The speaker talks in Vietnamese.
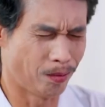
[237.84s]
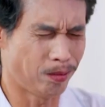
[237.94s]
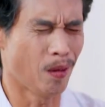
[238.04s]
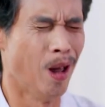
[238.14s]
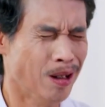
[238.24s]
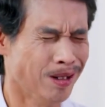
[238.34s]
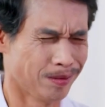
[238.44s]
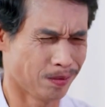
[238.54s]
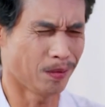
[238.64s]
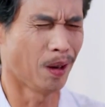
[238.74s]
khó thở là
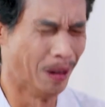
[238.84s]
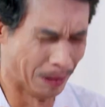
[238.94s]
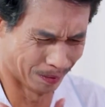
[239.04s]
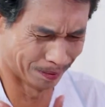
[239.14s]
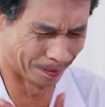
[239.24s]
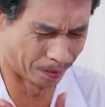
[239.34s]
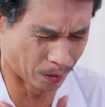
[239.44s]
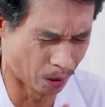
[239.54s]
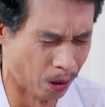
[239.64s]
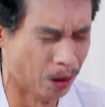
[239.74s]
những triệu chứng ở người mắc các bệnh hen